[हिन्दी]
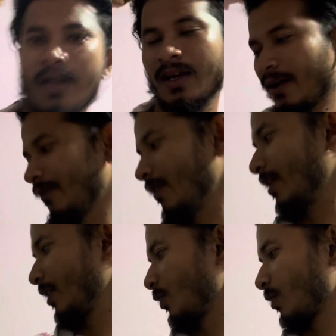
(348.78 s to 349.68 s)
काफ़ी
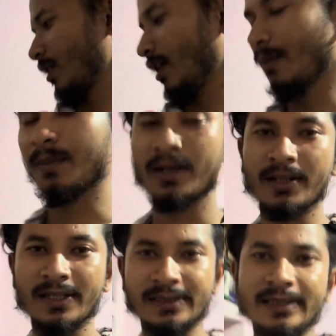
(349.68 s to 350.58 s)
लेट हो गया
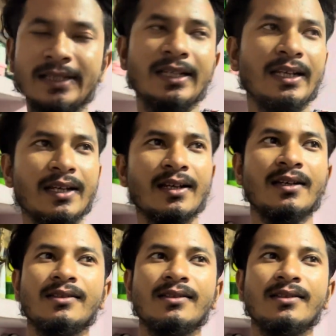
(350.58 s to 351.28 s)
बट इसीलिए